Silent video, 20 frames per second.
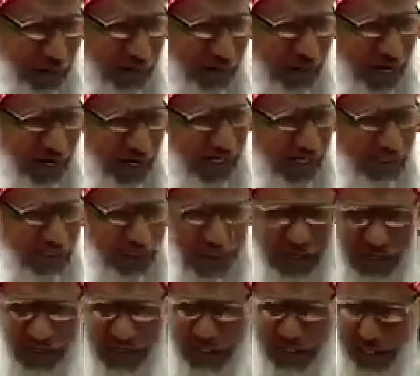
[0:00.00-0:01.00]
அதே போல
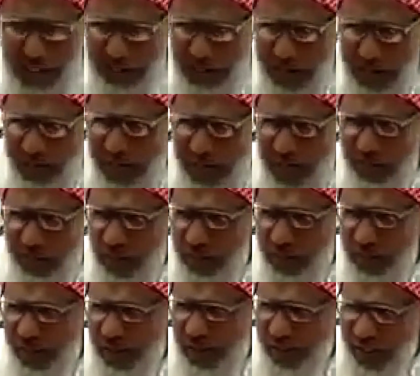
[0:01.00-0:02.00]
இந்த ஷாபானுடைய
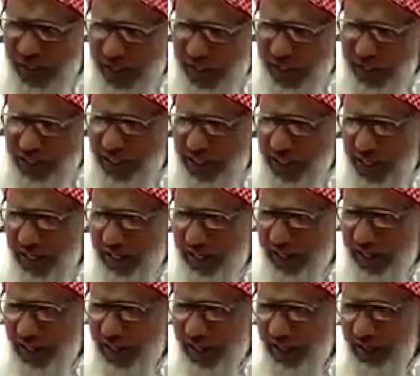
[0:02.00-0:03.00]
மாதத்தின் கடைசி
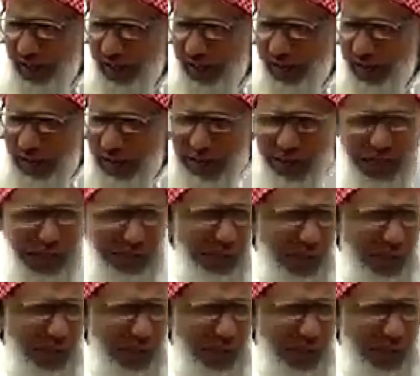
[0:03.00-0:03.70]
நாட்களில் கண்மணி